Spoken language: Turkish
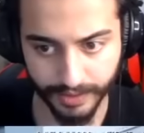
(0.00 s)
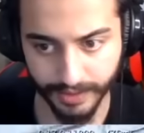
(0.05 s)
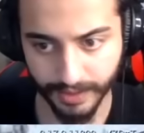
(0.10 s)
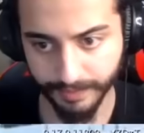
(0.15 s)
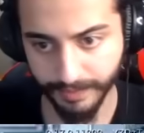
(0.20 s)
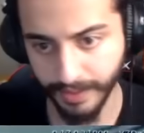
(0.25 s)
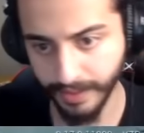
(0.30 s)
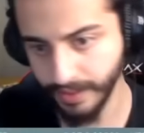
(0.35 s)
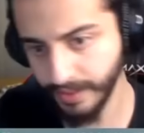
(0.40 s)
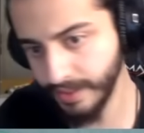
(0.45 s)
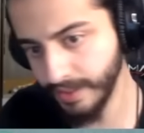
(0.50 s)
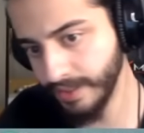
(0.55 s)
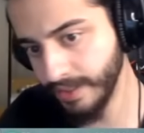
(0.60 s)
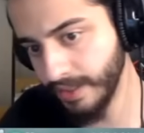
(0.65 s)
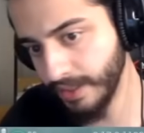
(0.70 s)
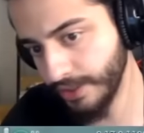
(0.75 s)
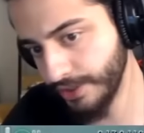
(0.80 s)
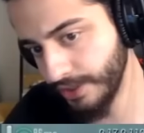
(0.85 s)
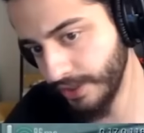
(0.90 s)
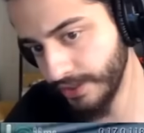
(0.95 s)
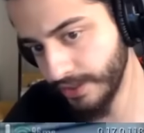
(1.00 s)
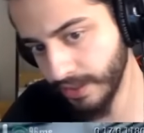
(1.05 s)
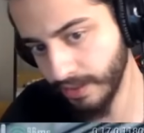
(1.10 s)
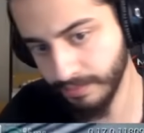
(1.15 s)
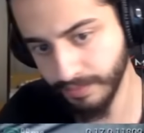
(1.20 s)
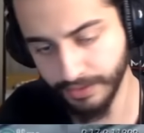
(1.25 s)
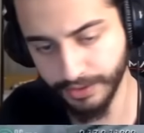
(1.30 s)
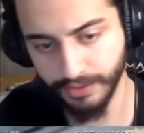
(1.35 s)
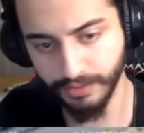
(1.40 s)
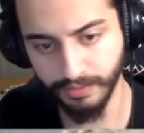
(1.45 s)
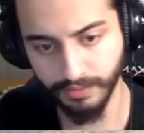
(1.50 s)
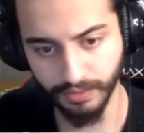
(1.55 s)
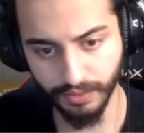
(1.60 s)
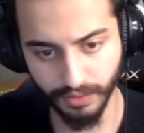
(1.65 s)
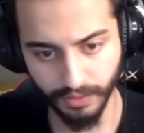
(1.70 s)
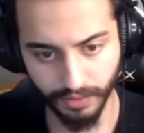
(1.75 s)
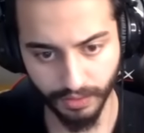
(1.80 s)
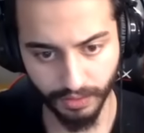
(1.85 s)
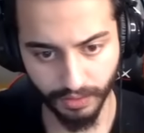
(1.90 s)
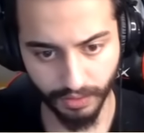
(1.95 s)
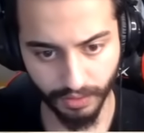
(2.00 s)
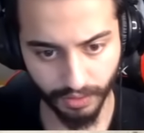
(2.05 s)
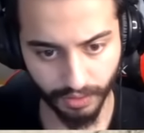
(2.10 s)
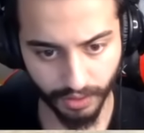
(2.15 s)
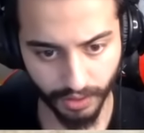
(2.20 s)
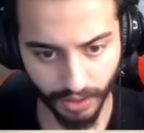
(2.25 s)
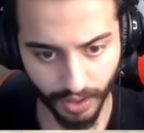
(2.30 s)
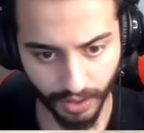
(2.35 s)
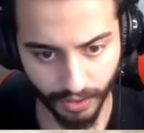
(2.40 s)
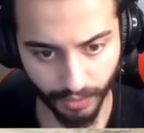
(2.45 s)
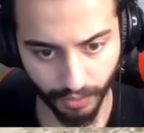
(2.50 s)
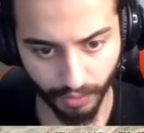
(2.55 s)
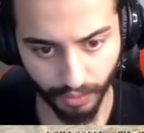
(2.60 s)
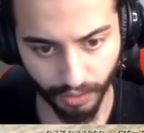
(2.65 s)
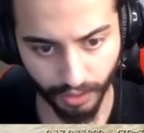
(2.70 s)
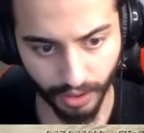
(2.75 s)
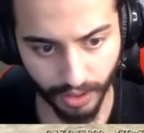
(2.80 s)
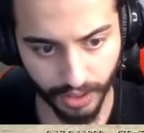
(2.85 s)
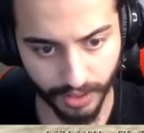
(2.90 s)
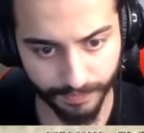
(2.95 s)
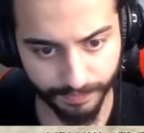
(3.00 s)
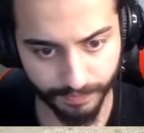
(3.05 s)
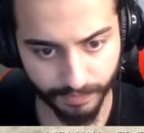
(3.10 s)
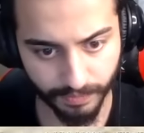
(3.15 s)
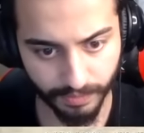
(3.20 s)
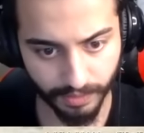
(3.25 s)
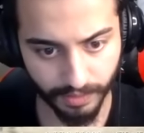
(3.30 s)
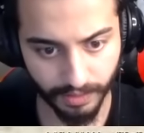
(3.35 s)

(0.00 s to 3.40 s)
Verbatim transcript: ilgili merak eden her şeyi cevaplayacağım. Lan oğlum.